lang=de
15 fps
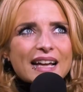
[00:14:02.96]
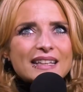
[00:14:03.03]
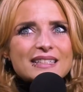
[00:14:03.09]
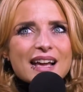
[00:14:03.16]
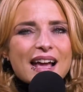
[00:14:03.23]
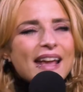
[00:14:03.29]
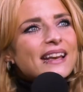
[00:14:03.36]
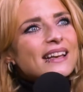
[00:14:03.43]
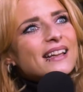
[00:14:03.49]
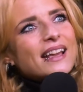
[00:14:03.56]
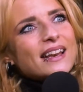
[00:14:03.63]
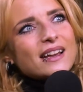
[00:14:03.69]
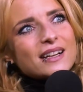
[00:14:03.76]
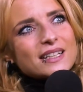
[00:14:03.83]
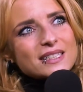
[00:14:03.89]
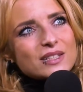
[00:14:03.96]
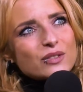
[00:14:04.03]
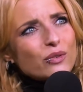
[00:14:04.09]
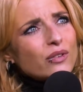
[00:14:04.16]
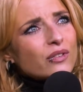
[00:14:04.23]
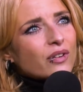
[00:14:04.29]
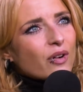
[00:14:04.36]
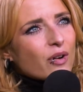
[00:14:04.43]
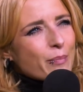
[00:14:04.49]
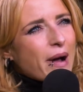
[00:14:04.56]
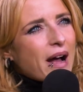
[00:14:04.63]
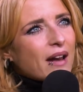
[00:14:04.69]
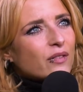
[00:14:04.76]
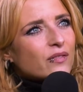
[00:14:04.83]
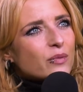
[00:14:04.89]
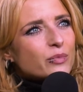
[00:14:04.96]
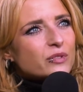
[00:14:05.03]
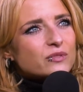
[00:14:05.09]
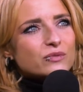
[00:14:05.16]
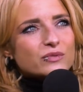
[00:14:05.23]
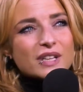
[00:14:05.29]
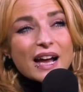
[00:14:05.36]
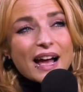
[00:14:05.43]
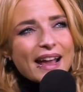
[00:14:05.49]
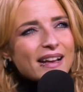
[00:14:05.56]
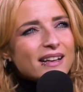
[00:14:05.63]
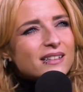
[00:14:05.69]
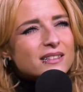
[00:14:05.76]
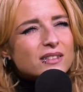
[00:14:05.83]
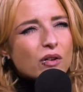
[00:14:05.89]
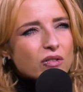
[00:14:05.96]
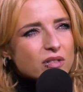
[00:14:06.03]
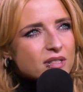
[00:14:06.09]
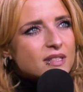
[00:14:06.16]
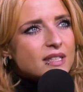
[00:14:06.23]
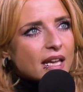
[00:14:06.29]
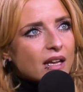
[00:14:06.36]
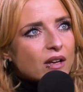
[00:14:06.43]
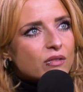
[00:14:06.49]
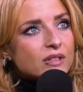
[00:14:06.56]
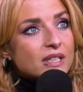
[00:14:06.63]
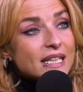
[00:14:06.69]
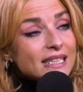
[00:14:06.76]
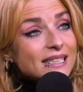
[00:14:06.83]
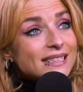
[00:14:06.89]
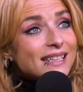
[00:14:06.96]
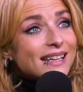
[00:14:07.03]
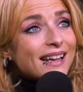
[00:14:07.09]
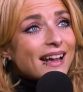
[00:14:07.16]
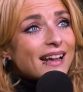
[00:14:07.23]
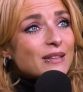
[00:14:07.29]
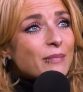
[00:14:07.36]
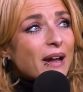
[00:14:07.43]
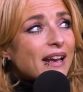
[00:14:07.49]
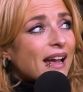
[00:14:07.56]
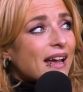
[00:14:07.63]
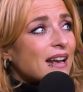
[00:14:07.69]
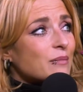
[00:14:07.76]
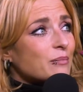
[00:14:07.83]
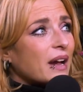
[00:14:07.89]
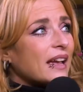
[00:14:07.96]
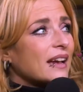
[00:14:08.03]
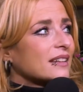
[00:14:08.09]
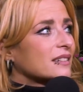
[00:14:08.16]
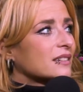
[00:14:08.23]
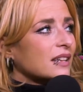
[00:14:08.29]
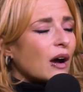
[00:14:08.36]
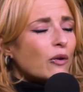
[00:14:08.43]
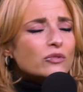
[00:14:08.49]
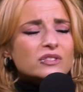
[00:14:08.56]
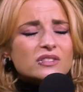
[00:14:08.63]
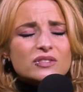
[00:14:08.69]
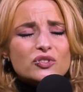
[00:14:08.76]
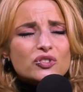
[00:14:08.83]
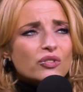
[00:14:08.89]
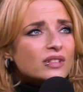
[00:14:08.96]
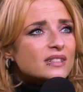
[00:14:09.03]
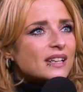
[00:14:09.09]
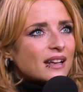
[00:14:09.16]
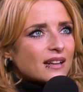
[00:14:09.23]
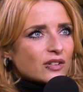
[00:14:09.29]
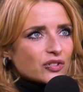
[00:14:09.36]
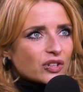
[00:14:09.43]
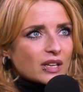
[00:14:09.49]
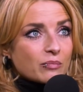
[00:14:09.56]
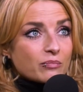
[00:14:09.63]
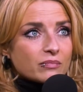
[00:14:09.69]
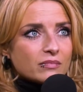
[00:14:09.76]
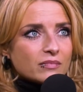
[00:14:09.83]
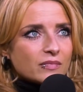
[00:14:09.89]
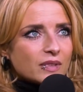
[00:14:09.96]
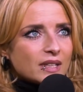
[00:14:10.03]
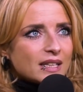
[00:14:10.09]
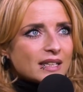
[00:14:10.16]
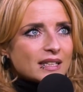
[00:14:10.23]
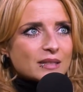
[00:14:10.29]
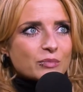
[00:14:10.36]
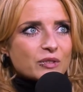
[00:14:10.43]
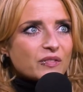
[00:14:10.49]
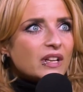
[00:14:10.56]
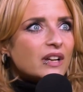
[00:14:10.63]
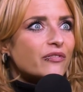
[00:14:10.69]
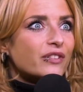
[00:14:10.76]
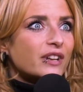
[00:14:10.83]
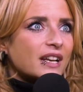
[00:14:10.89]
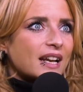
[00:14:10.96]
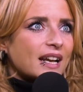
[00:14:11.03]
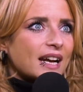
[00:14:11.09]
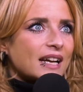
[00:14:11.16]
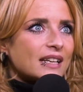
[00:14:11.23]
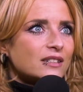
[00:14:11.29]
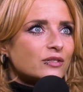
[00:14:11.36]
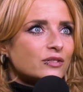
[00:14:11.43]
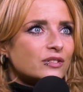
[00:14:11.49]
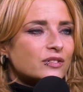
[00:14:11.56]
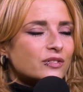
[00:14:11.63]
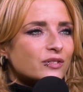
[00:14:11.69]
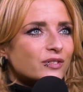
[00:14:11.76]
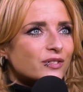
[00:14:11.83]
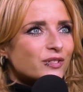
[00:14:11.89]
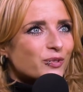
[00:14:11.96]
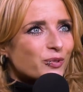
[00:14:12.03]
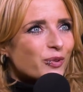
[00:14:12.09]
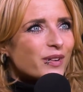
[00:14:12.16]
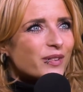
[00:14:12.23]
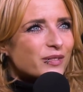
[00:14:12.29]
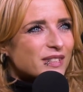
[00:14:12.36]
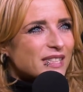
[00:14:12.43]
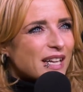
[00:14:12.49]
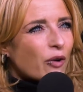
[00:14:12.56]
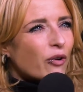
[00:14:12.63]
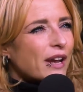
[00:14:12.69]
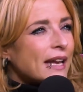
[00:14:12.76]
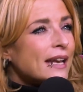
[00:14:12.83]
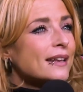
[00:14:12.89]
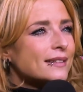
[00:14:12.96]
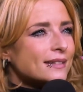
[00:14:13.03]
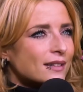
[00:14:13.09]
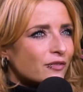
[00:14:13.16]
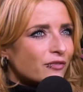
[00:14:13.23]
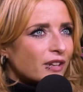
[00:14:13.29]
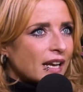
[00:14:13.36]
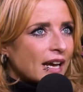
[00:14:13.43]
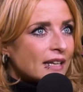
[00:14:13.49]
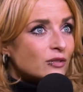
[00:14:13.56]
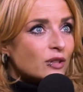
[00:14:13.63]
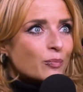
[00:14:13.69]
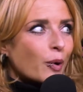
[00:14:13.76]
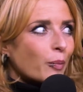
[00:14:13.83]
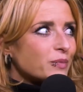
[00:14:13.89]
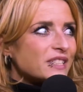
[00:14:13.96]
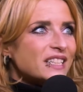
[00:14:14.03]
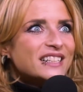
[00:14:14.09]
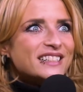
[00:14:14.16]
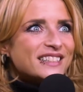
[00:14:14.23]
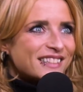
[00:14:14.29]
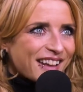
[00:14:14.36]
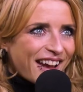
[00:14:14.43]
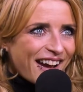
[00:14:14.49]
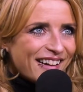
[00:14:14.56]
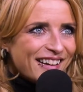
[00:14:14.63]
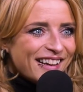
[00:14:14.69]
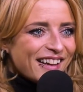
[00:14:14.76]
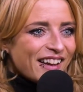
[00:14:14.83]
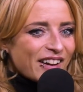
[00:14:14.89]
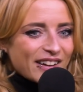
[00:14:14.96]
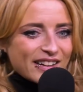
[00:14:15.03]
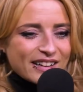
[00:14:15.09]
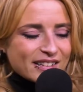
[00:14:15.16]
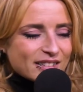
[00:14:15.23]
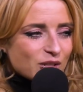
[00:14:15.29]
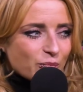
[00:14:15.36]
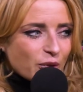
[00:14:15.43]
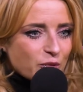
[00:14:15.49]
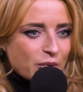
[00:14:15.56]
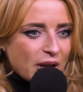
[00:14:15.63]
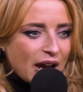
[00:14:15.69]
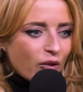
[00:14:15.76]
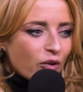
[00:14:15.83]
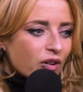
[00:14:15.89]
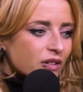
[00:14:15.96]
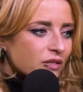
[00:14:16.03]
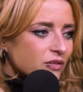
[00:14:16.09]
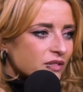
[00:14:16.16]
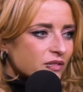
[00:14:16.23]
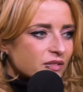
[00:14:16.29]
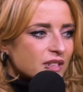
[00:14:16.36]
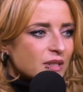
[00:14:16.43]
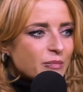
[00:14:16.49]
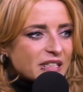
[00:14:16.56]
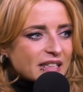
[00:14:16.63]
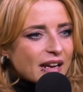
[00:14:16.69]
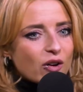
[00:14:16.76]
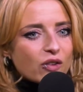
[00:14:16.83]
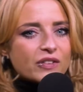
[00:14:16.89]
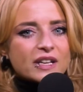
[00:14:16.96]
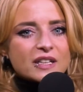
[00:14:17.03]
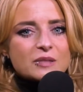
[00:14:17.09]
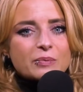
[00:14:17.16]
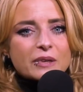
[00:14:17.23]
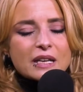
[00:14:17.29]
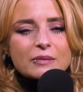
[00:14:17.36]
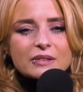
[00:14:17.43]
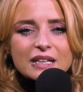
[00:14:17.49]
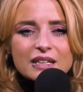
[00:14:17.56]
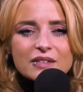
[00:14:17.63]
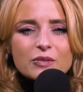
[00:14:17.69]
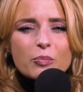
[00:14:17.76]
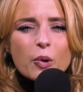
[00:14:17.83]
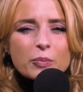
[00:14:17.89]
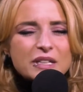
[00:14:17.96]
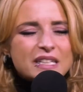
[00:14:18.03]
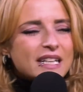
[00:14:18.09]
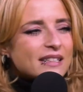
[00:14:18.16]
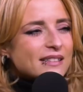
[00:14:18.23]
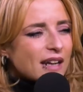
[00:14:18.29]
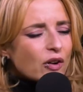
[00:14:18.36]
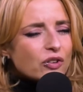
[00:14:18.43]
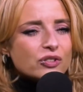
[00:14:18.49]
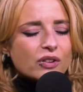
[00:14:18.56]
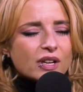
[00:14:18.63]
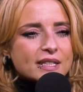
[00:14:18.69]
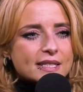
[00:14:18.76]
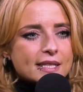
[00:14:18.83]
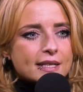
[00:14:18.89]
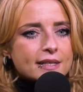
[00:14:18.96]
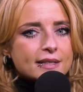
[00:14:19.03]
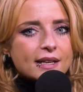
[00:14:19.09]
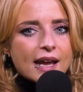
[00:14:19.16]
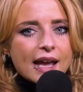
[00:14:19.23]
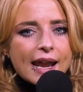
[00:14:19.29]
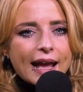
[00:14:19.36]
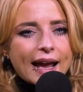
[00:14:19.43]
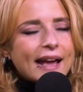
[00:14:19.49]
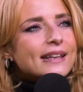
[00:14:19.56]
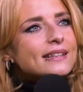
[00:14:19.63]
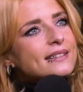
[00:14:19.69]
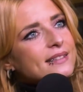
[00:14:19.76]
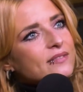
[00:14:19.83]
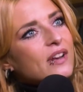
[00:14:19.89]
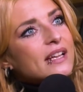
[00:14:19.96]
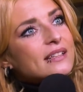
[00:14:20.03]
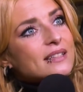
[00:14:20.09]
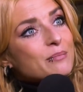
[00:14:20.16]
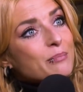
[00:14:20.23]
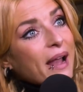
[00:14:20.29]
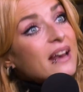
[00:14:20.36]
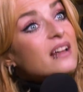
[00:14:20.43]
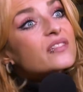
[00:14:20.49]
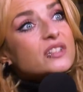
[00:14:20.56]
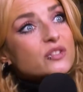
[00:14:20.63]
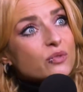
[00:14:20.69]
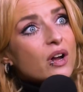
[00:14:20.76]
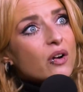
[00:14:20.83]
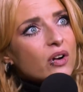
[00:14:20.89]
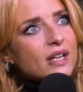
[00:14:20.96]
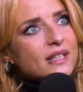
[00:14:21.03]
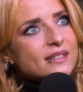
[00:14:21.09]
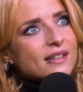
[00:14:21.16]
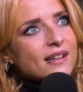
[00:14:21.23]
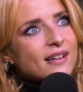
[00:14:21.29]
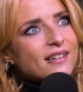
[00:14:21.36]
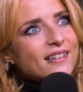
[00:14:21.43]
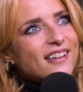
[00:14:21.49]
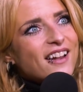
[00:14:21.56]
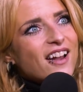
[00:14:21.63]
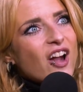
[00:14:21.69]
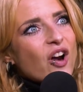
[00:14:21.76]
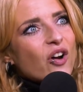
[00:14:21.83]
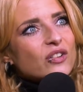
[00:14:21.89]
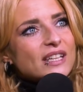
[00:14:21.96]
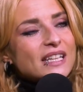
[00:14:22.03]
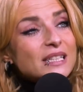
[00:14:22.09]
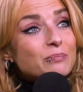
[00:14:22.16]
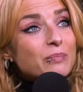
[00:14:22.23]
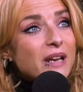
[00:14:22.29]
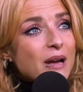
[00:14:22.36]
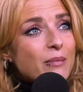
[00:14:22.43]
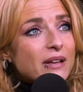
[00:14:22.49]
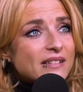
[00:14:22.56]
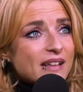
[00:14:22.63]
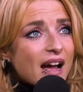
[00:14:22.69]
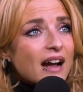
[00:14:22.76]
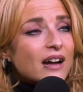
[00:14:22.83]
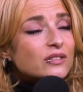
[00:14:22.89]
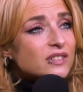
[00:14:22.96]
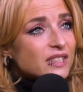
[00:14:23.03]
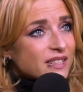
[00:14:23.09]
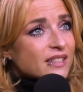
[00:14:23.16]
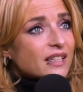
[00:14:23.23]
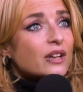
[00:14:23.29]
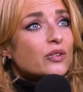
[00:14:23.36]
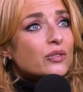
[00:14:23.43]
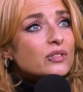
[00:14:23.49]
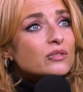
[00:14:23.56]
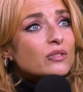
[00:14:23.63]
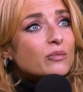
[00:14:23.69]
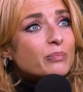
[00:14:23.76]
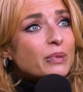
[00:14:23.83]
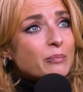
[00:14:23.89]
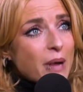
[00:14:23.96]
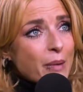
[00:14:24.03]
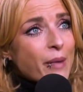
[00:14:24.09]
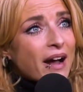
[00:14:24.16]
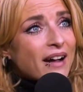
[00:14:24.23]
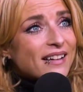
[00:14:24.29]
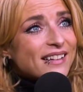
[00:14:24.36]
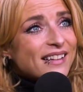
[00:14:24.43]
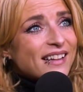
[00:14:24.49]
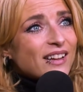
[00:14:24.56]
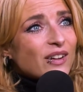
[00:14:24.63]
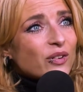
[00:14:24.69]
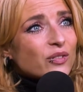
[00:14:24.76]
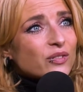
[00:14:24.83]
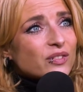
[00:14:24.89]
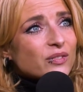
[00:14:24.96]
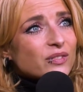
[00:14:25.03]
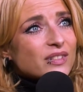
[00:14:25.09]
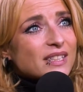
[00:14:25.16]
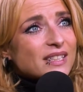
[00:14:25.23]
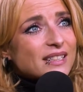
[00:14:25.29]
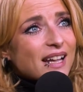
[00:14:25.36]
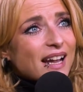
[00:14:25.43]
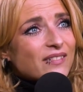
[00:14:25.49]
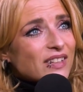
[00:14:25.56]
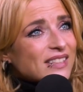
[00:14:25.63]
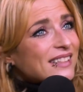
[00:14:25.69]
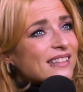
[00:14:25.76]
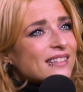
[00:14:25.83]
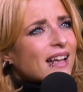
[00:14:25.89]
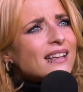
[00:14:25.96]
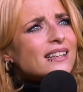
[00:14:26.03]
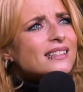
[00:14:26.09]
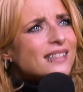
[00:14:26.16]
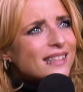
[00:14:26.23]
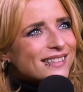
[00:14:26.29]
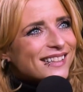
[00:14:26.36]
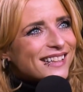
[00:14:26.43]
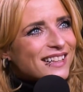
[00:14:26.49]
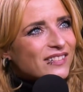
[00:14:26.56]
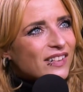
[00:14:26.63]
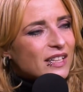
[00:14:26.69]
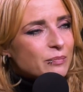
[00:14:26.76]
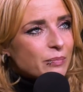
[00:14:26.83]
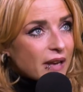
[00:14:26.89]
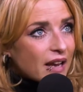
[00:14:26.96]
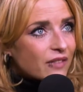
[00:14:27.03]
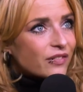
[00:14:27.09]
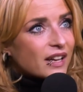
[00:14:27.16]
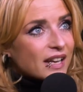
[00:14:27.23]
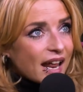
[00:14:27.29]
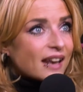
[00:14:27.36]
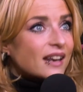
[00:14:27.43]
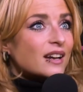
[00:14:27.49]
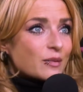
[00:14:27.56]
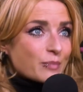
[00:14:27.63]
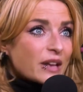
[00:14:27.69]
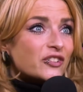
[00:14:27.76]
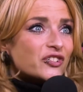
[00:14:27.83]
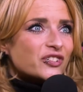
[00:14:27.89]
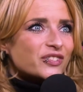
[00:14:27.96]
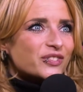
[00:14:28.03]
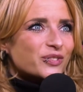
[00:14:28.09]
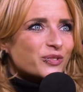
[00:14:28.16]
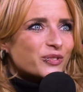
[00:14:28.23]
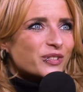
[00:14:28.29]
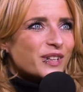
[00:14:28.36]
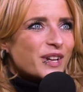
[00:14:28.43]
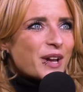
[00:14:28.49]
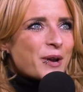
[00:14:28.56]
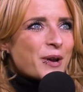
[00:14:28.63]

ganz eigene Generation nochmal und wir müssen unsere eigenen Songs singen. Und ich, ich meine, Reinhard May hat tausend schöne Sachen geschrieben, in denen ich mich wiederfinden kann und, und so und die auch ähnlich sind vielleicht. Oder Bob Dylan, ja, äh, zum Beispiel auch und, und die mich dann auch wieder inspiriert haben. Ich dachte, Bob Dylan hat das auch schon erzählt. Dann kann ich das vielleicht in meiner Version auch erzählen. Und ich bin aber Sarah und sitze in der Küche und bin Mama. Und, und ich kann was ganz anderes erzählen, weil ich bin einfach ein anderer Mensch. So.